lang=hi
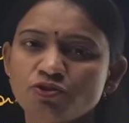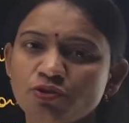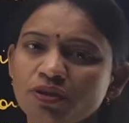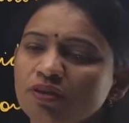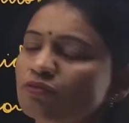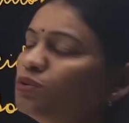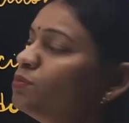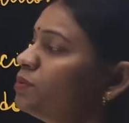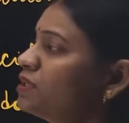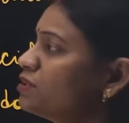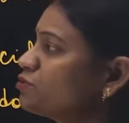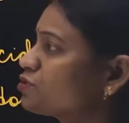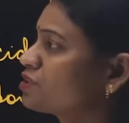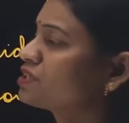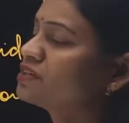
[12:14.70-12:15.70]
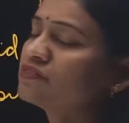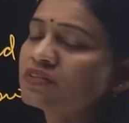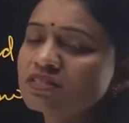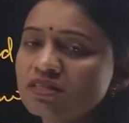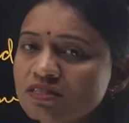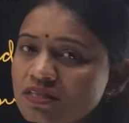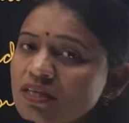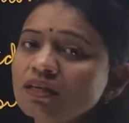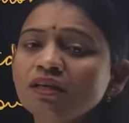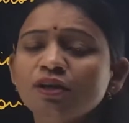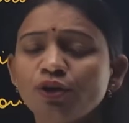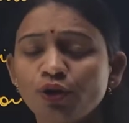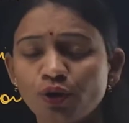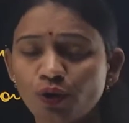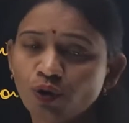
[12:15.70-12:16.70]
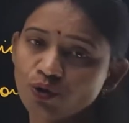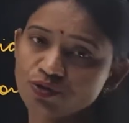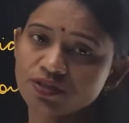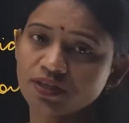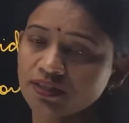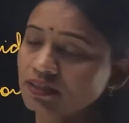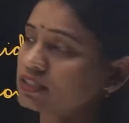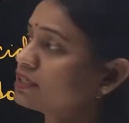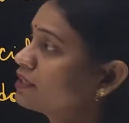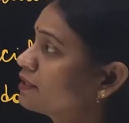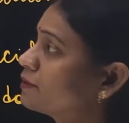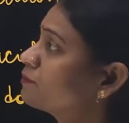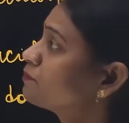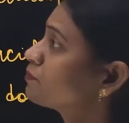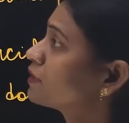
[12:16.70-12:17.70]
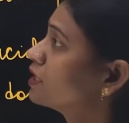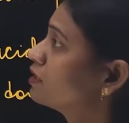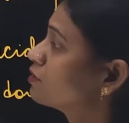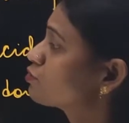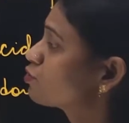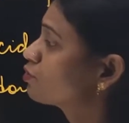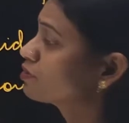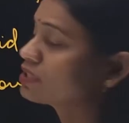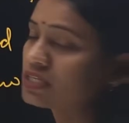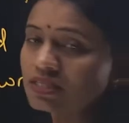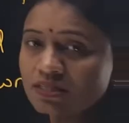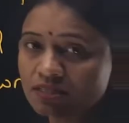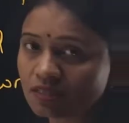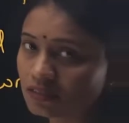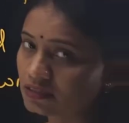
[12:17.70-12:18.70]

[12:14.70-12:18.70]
जो हैं वो पोल्यूशन की वजह से हो सकते हैं सो दिस